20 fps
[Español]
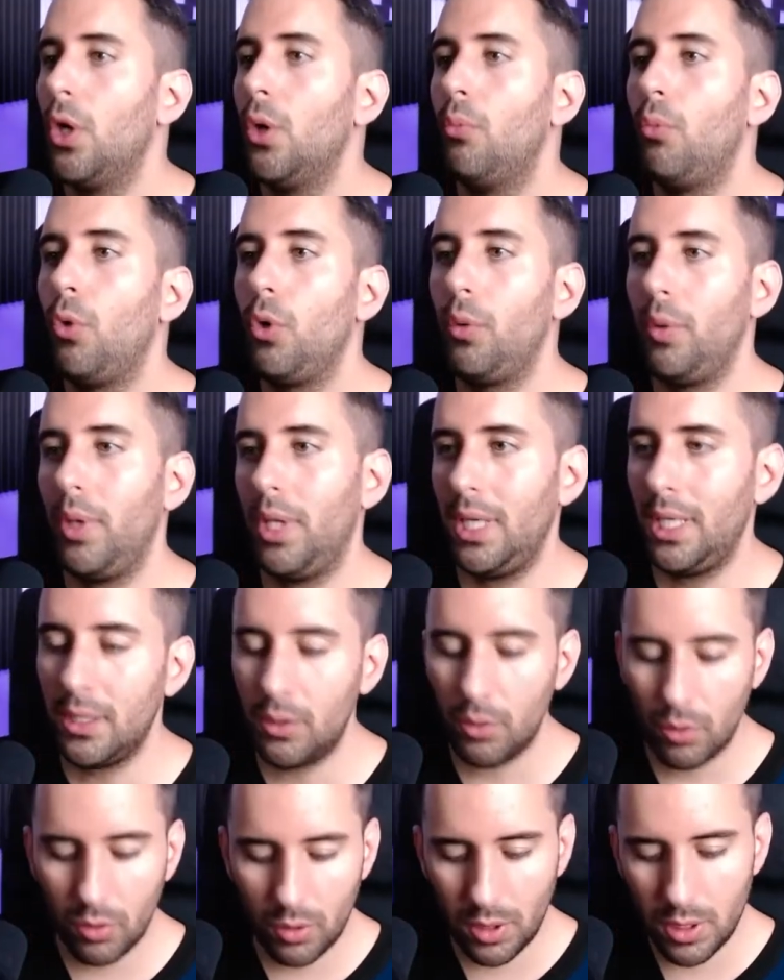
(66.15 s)
Muy bien,
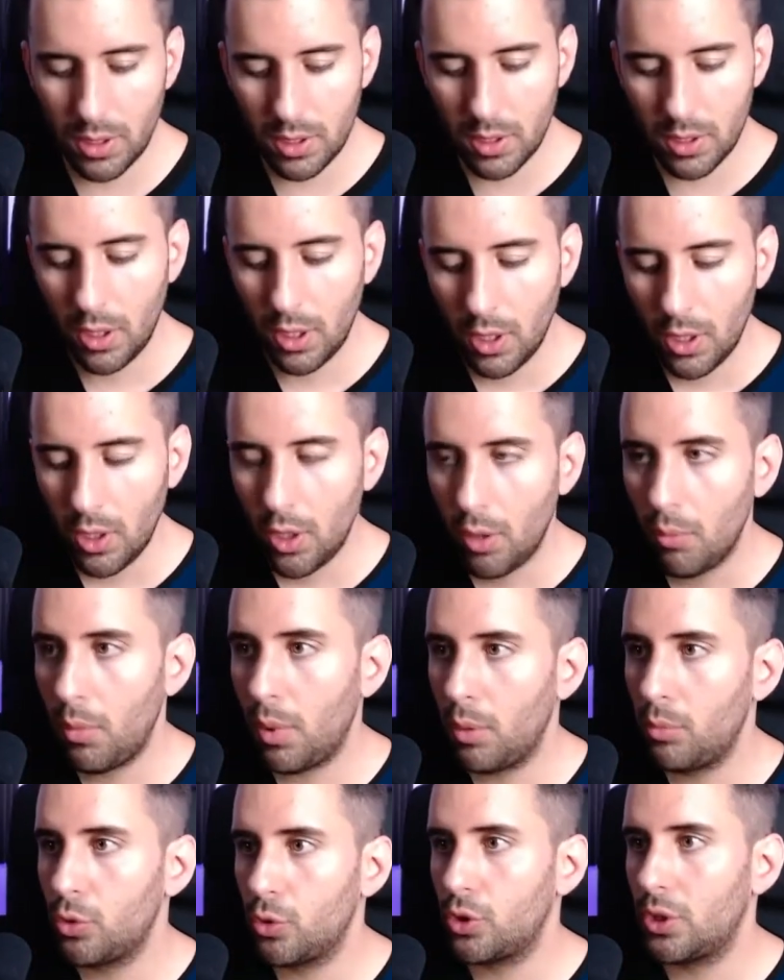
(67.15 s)
entonces
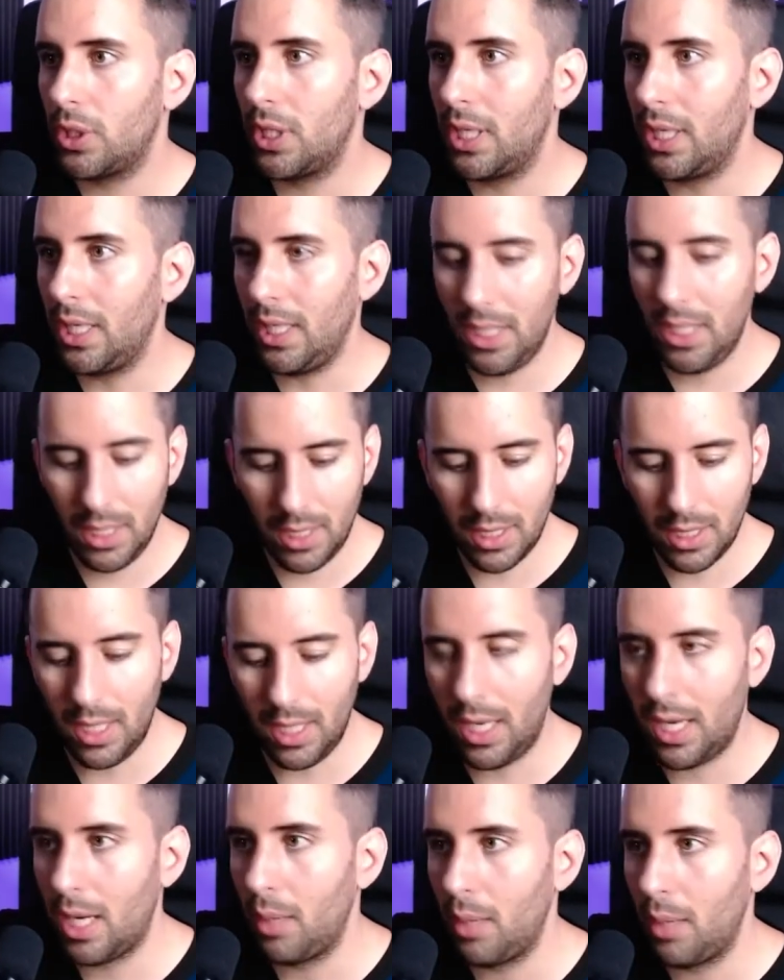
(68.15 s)
vamos a ir
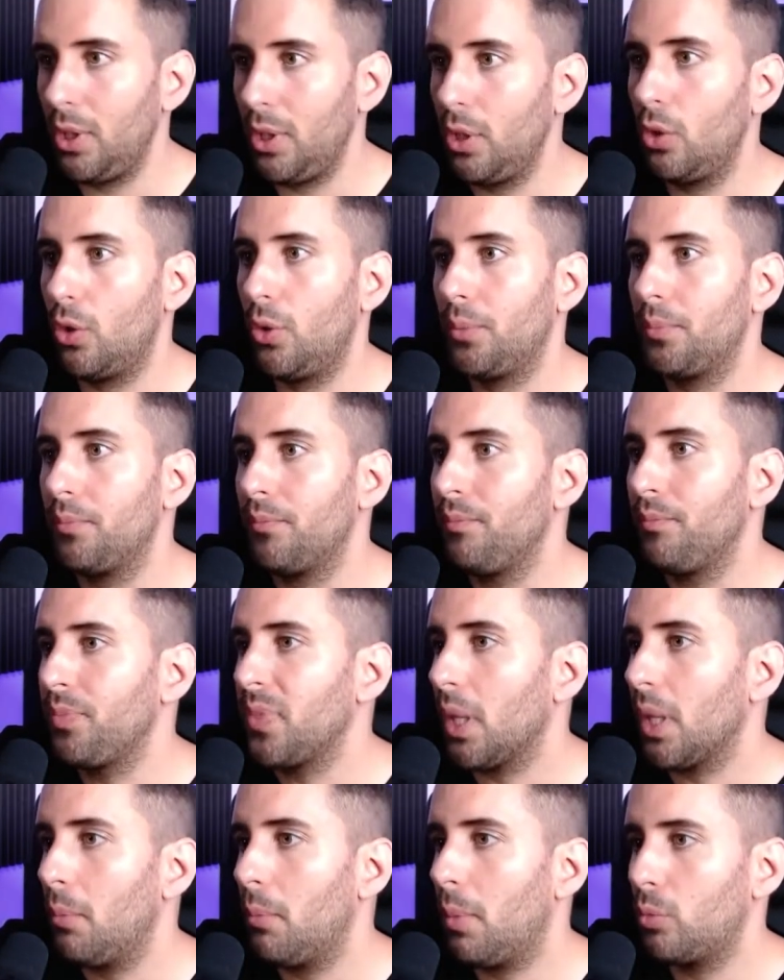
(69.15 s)
rápido
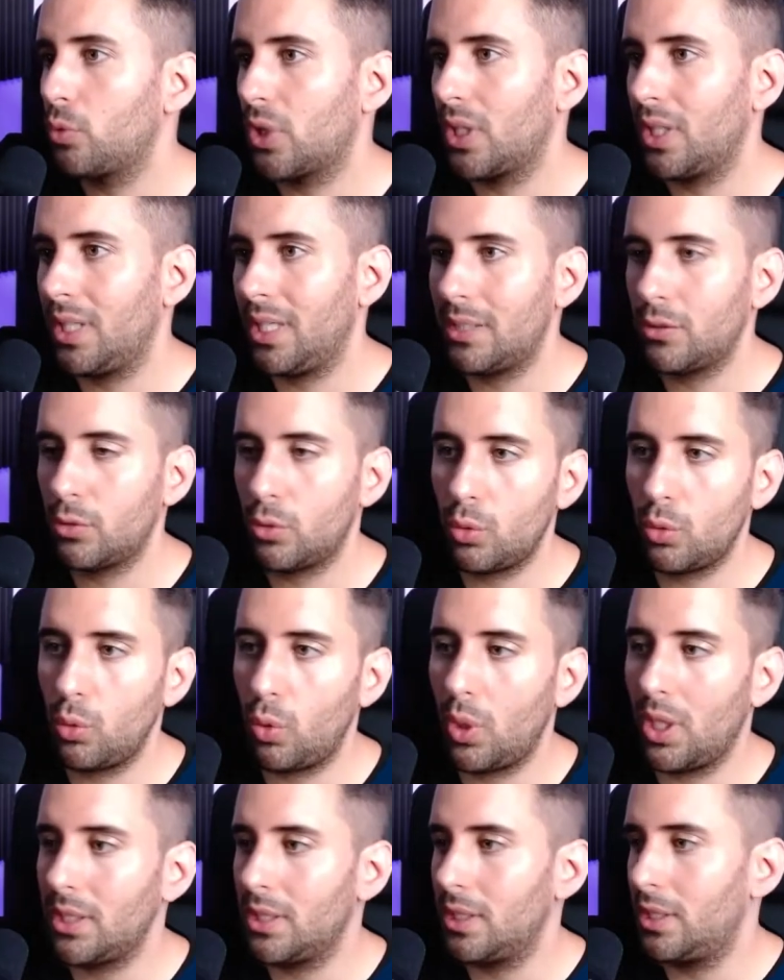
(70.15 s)
vamos a hacer la
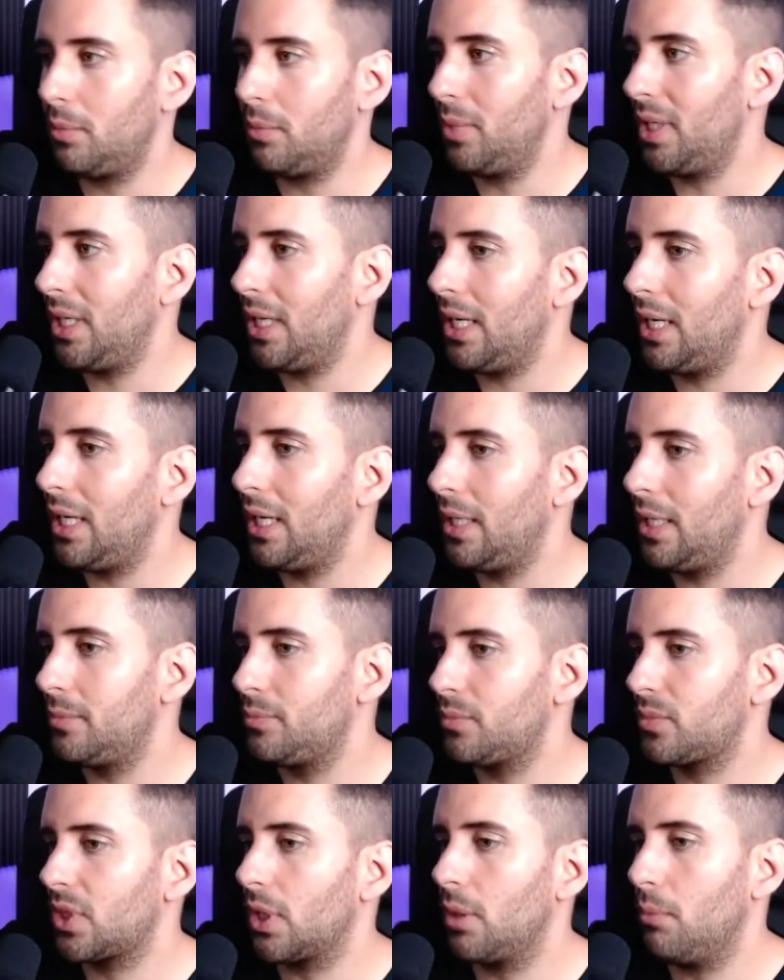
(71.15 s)
estructura
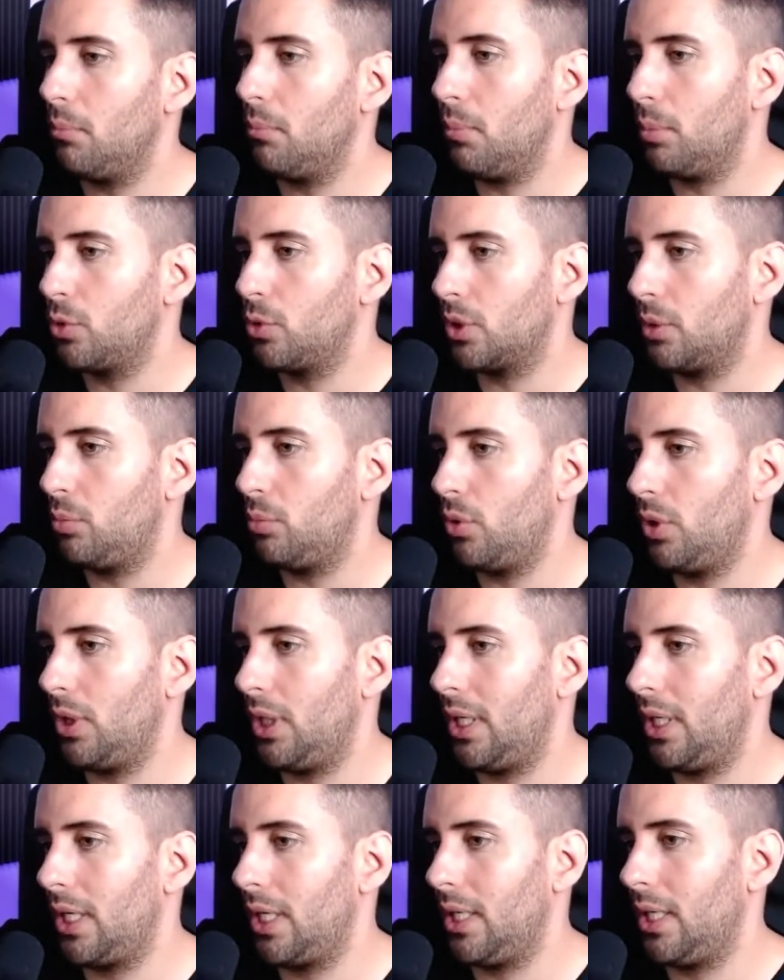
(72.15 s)
HTML, vamos a
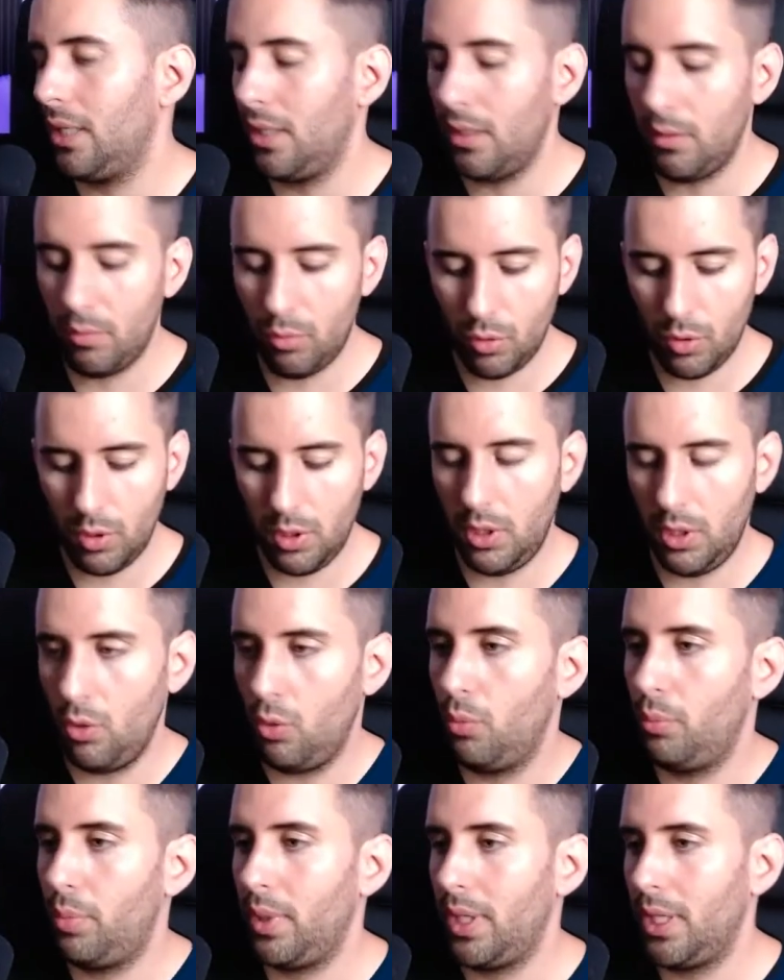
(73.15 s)
poner aquí en el body
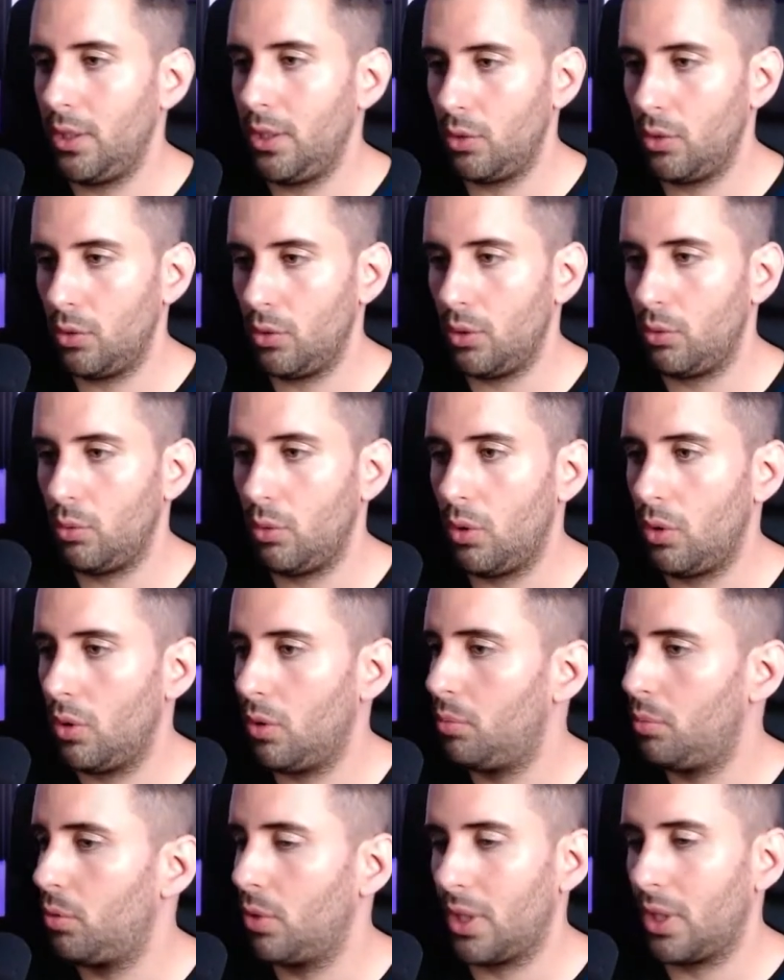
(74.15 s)
un pequeño
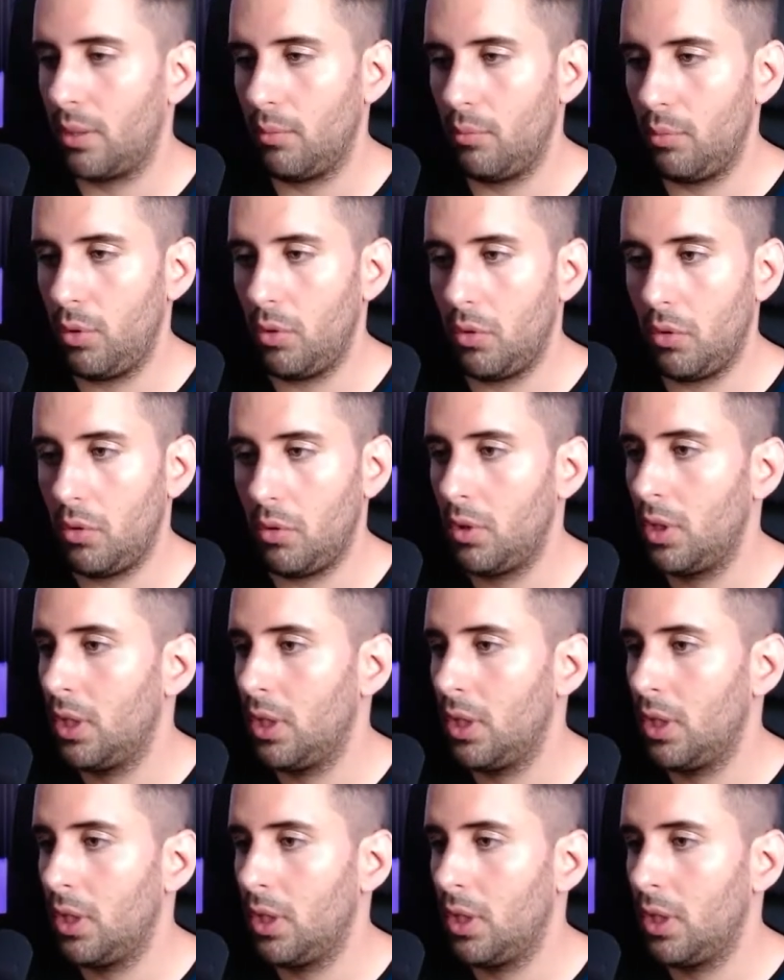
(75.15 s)
título, por ejemplo,